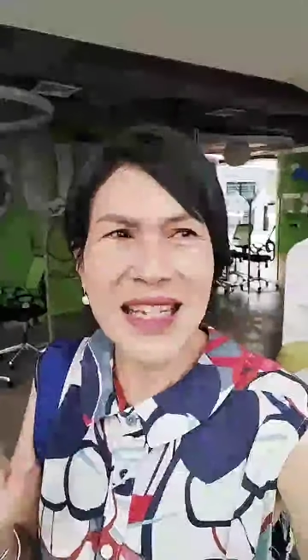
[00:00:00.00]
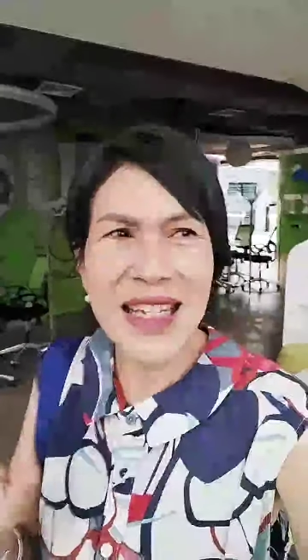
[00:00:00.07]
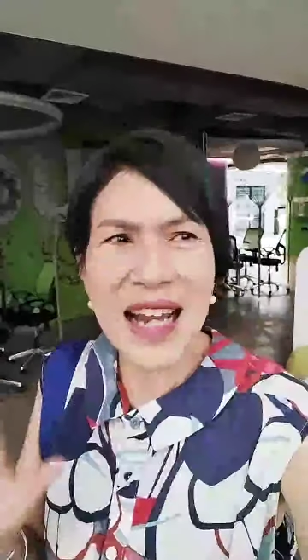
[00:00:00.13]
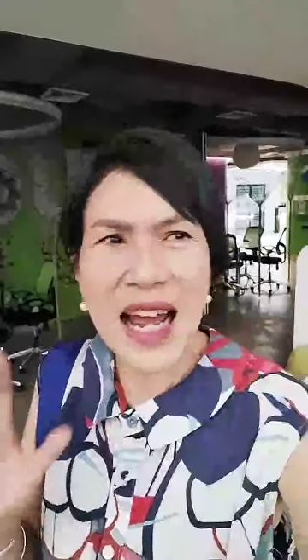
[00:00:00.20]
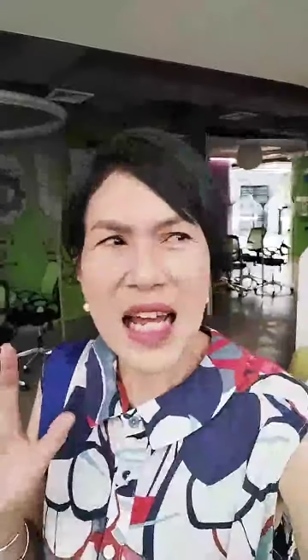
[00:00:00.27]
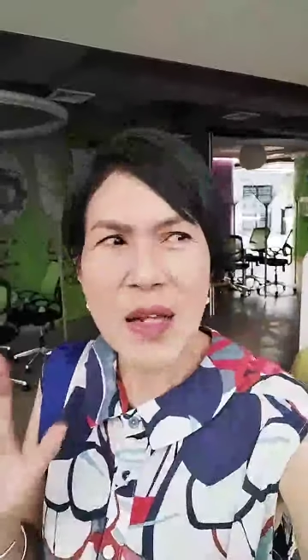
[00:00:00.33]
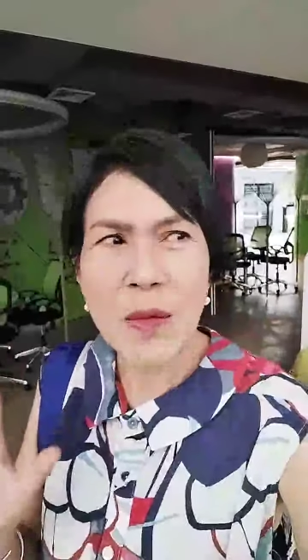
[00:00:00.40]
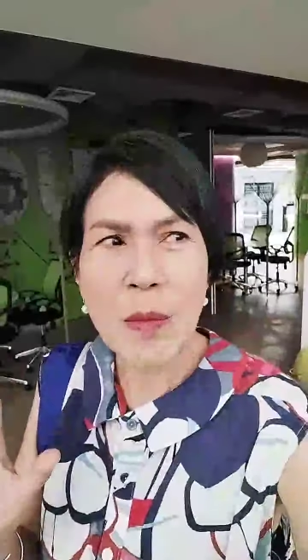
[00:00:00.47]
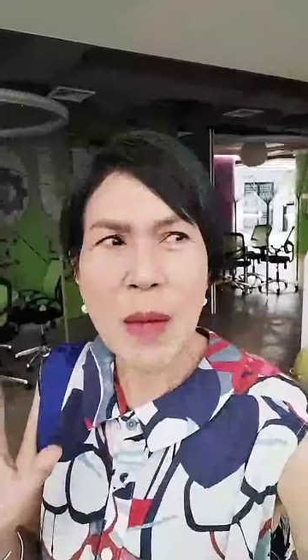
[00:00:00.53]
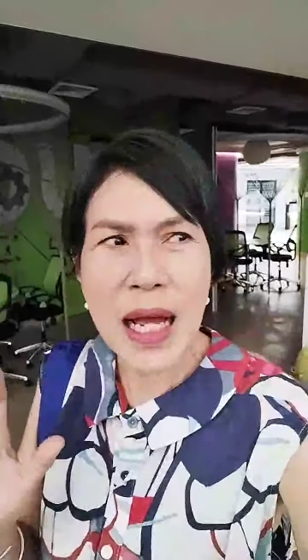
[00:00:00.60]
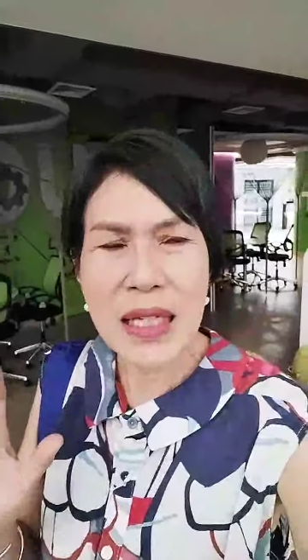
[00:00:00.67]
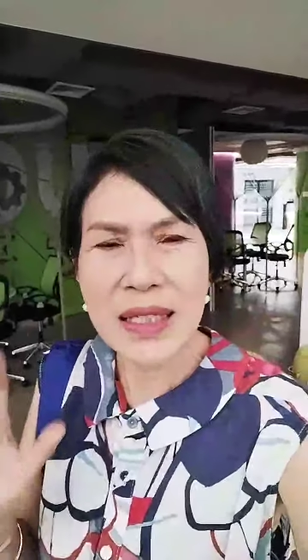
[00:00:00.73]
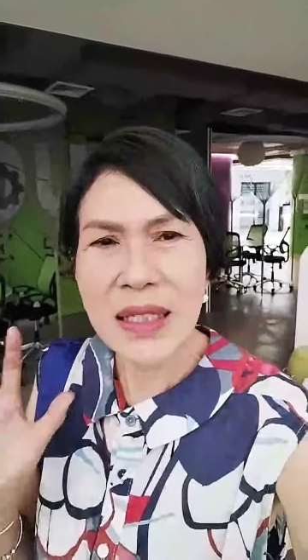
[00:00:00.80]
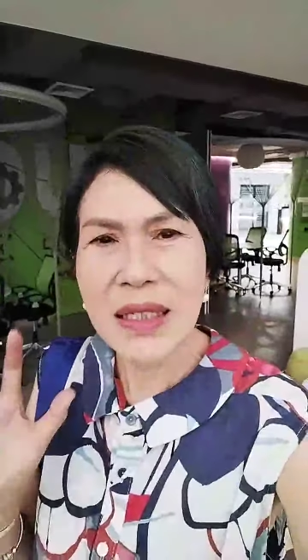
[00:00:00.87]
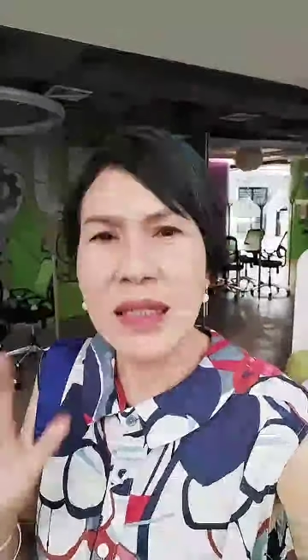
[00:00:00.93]
จะได้มา
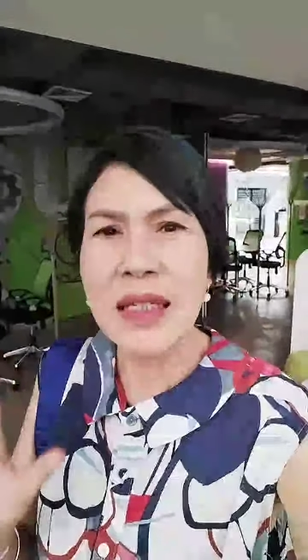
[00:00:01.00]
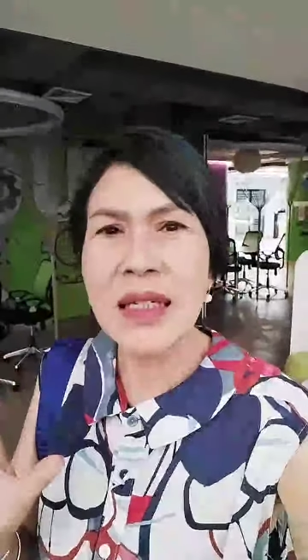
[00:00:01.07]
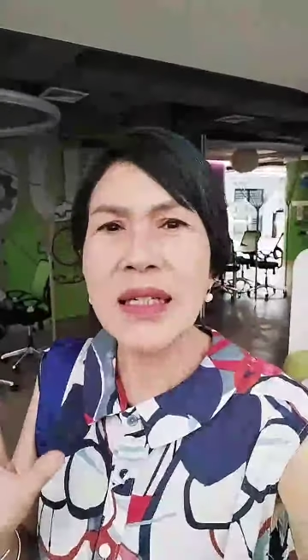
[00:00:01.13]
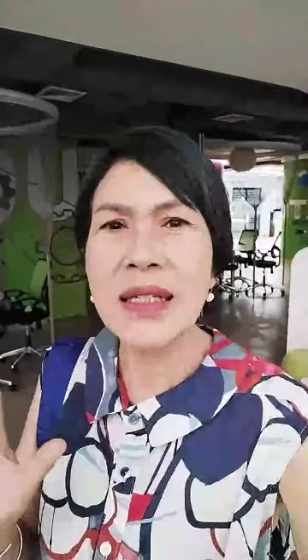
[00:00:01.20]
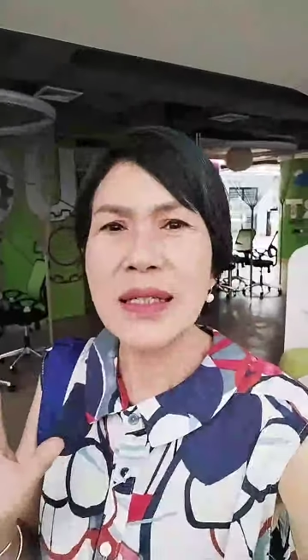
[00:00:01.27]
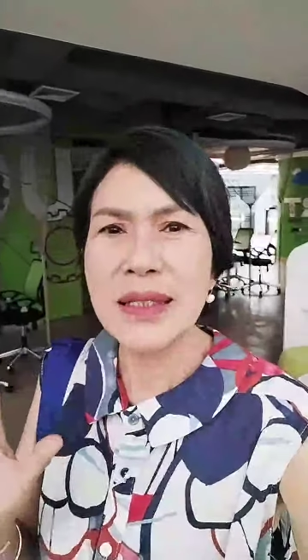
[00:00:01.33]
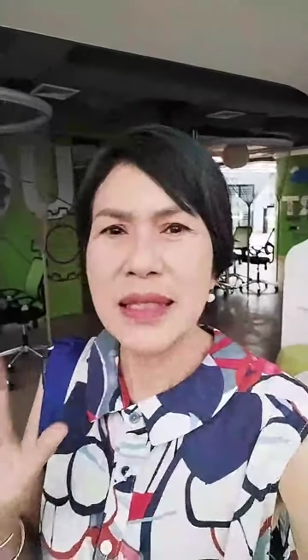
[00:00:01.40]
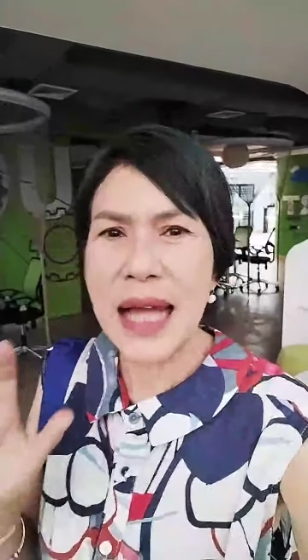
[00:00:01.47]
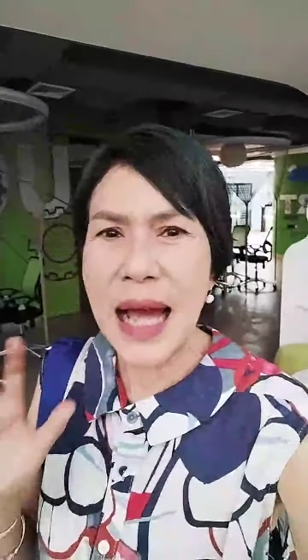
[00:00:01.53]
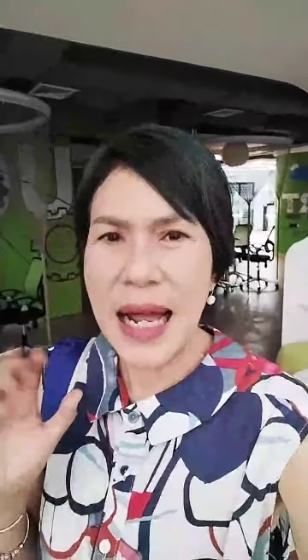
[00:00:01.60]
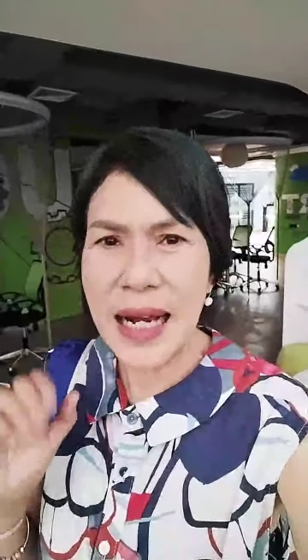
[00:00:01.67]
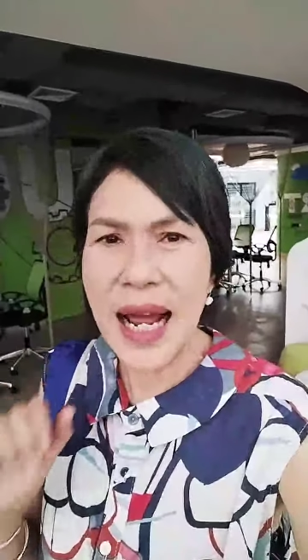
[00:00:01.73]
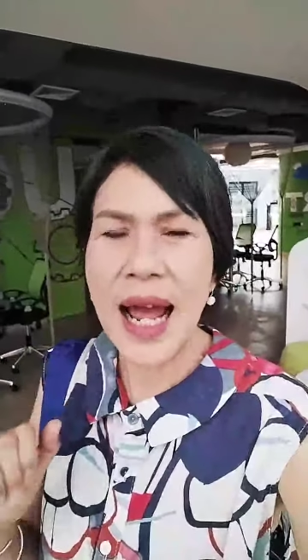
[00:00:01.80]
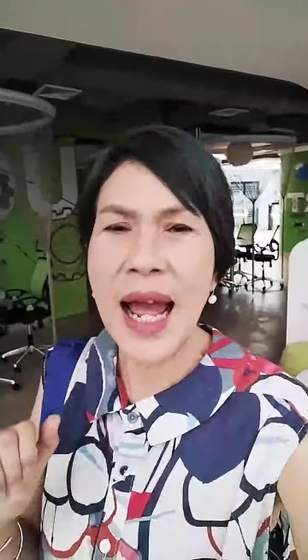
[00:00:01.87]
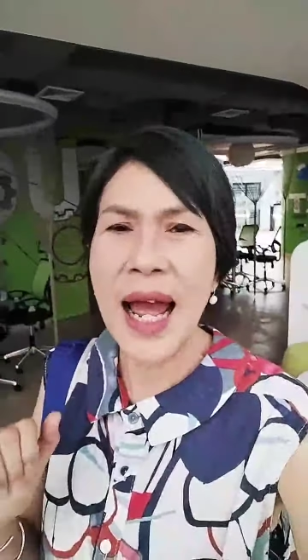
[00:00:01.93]
ซื้อสา
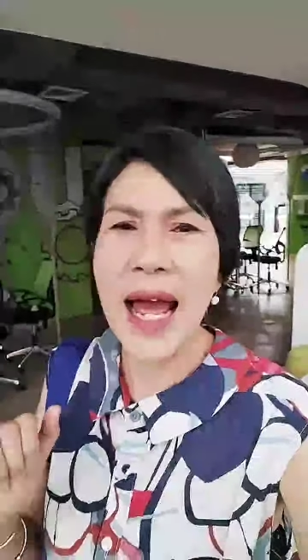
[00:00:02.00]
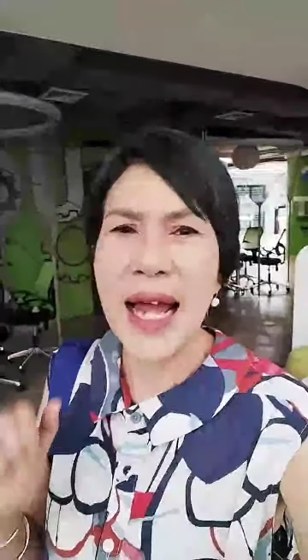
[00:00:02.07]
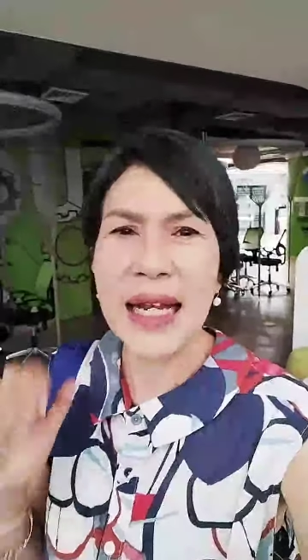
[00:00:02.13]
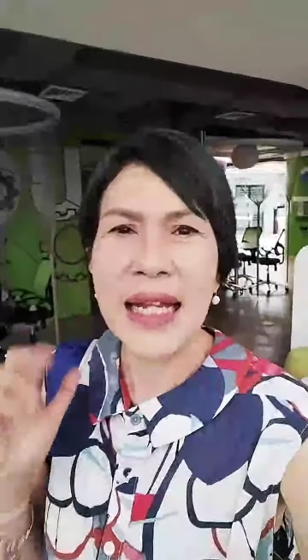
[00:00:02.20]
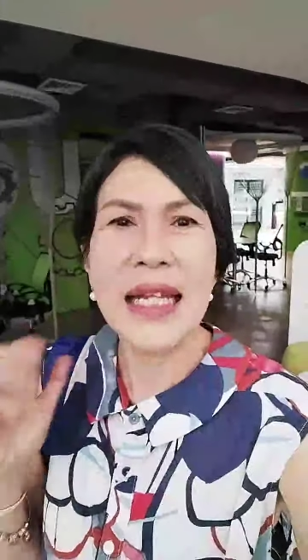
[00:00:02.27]
รอาหาร